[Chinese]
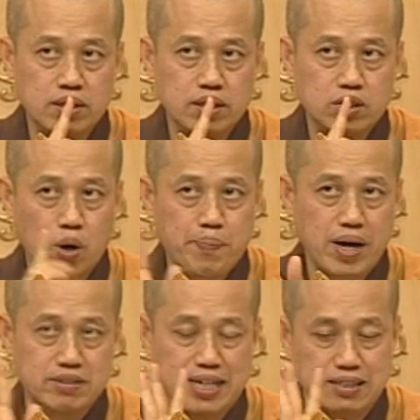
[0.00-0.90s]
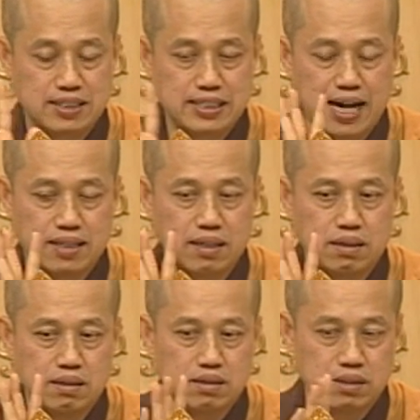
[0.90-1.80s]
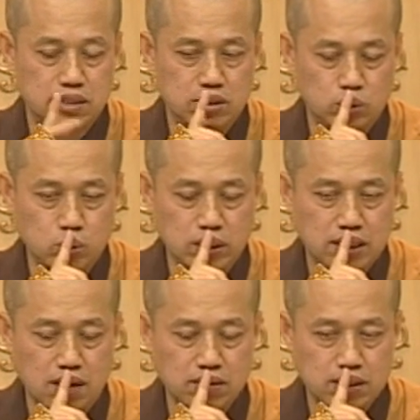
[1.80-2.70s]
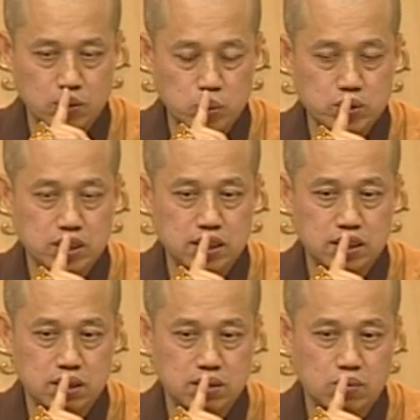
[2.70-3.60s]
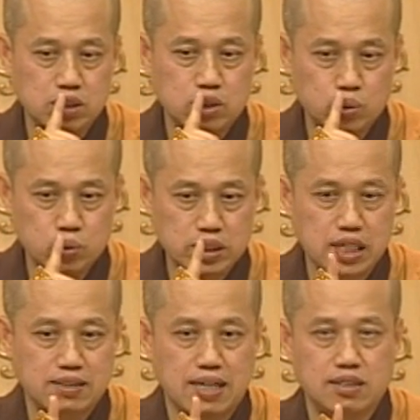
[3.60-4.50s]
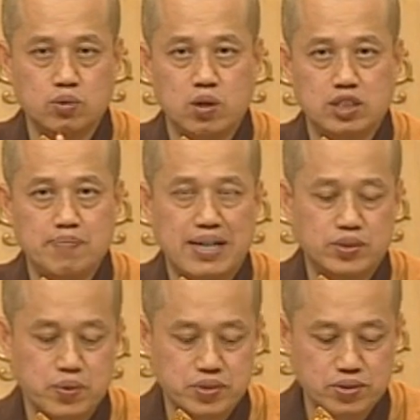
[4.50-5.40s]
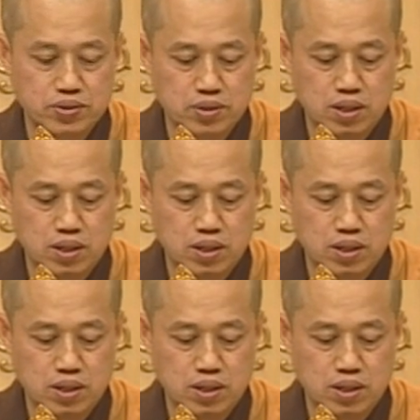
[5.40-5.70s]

你都不要想其他的，只注意到你的呼吸，或是数一二三四五六七八九十，